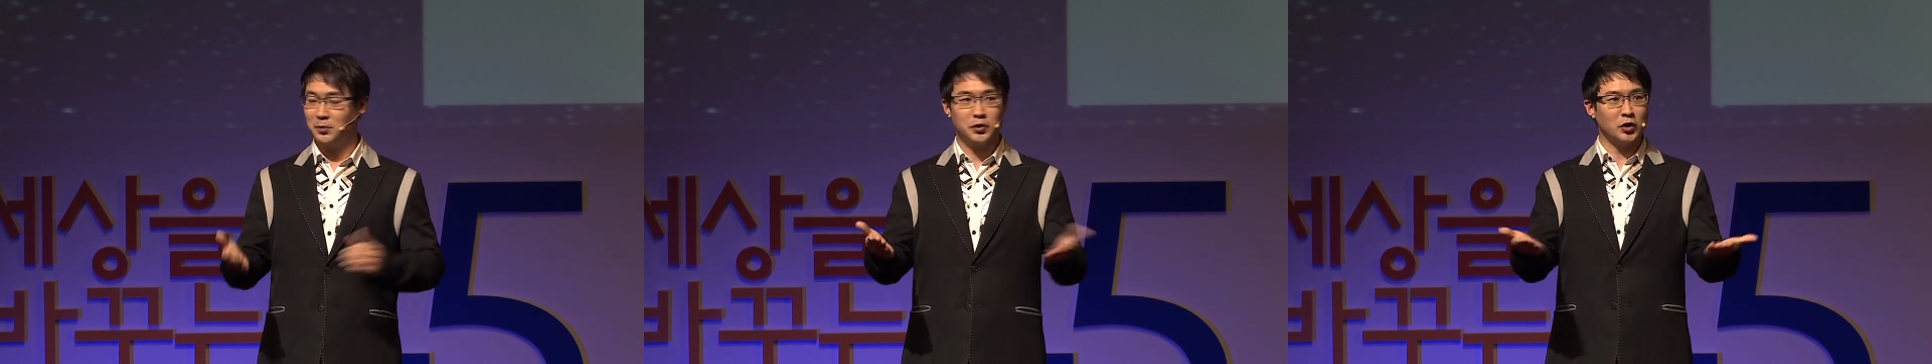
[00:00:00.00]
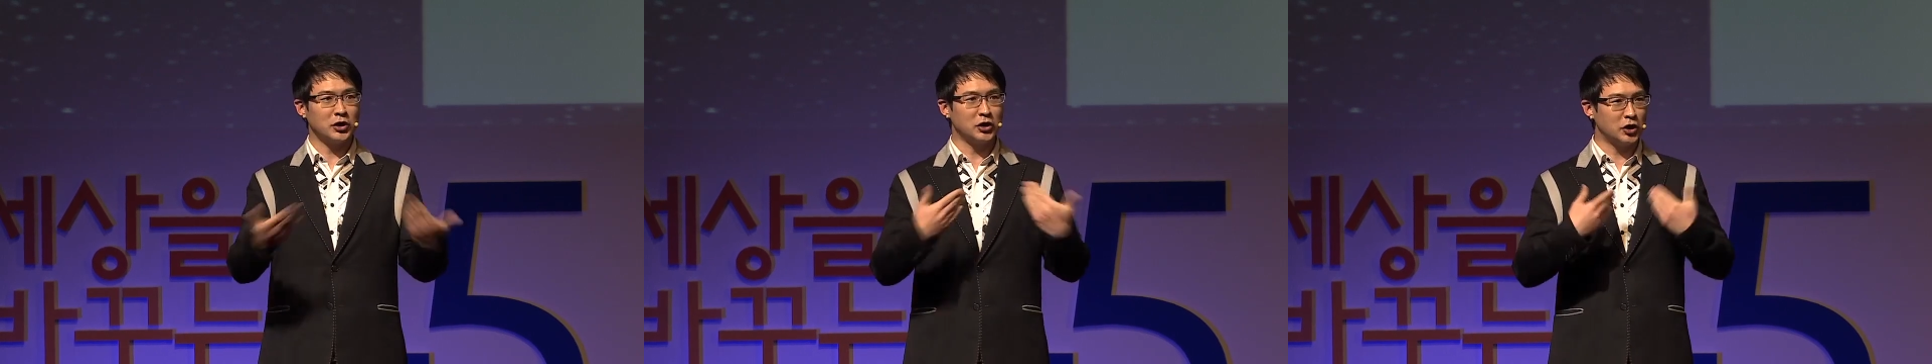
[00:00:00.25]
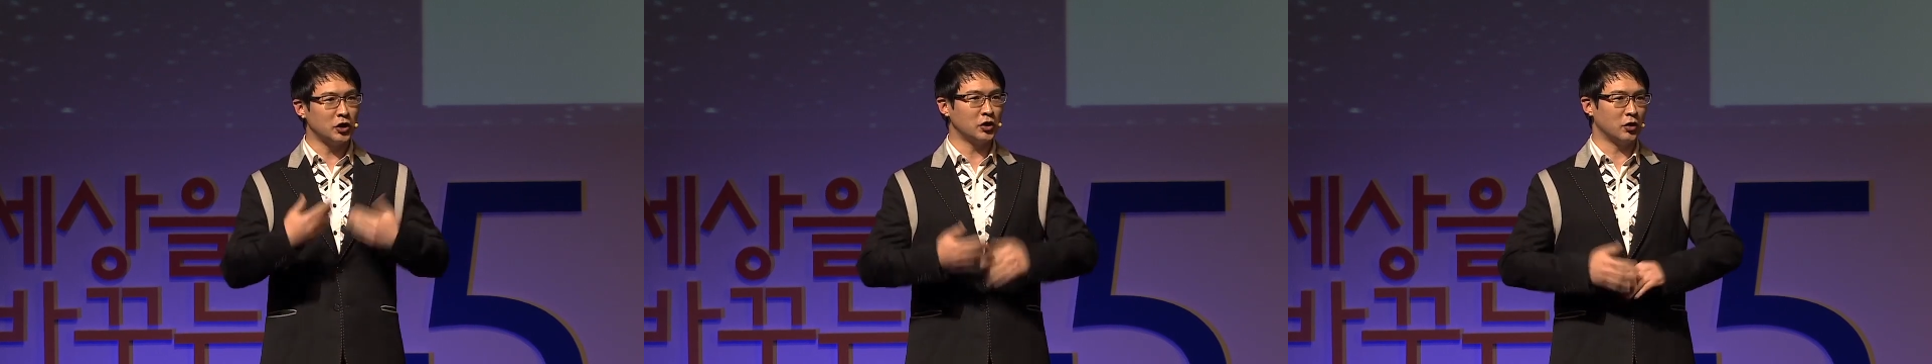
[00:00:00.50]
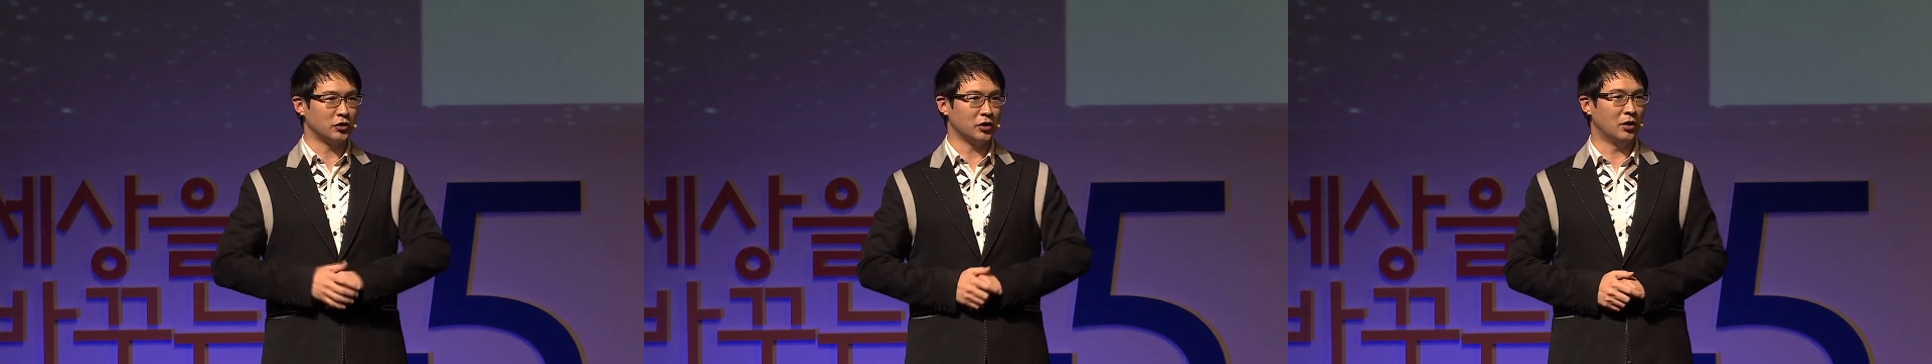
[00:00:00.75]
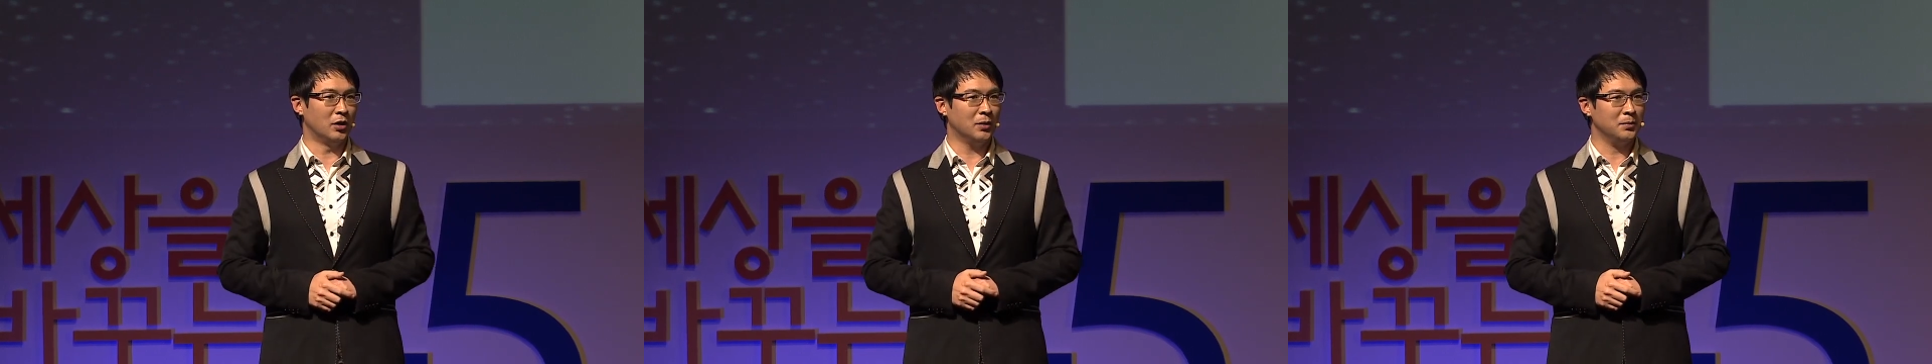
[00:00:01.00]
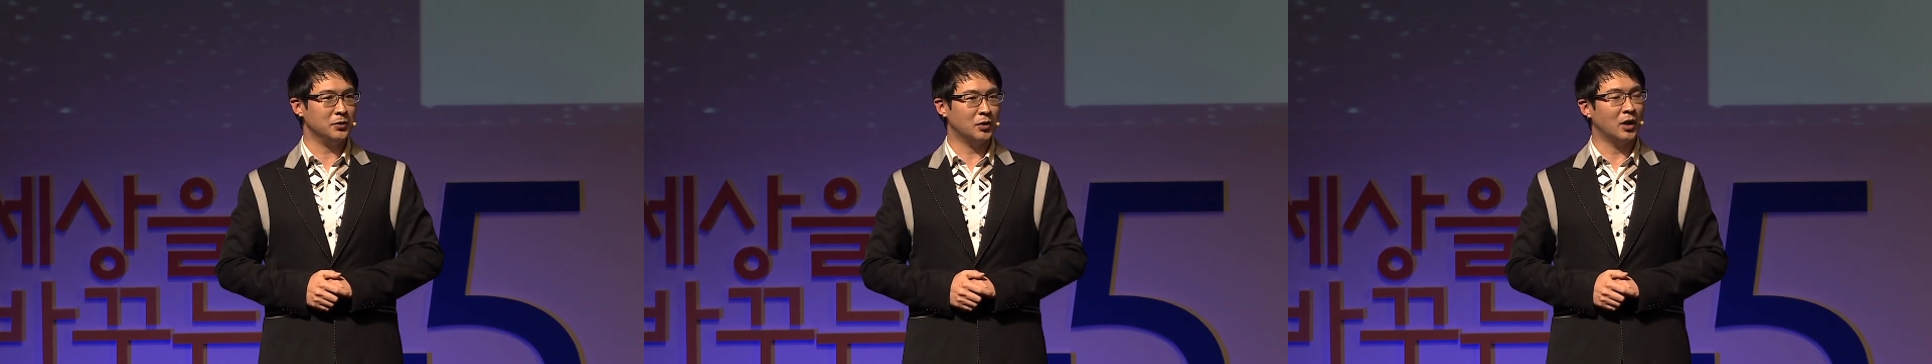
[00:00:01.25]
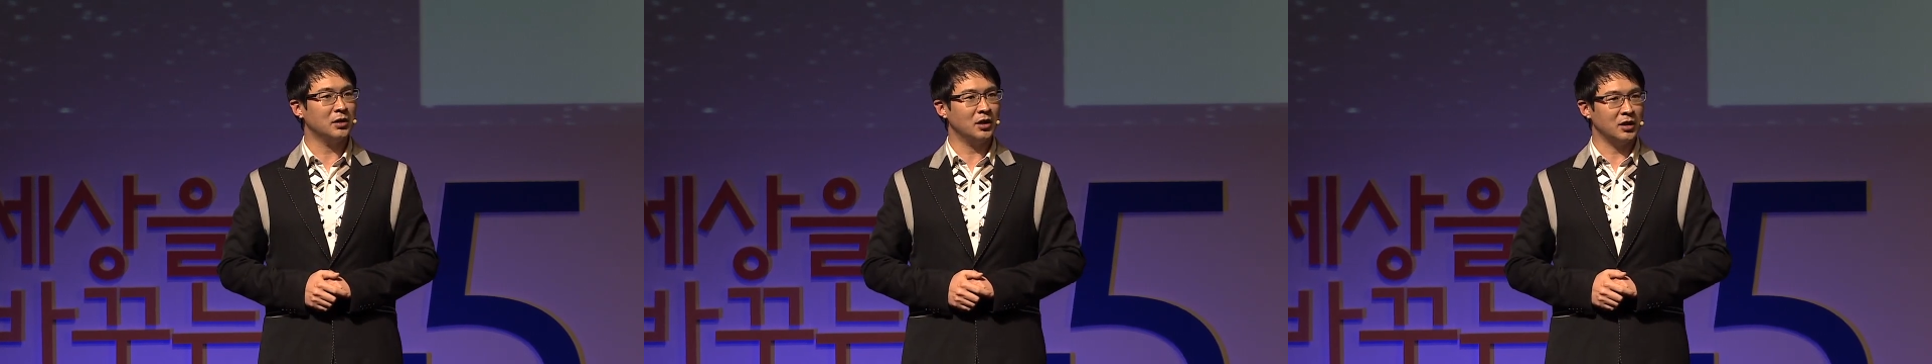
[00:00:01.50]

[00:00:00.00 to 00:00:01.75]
표정에서 느껴지는 것처럼 저한테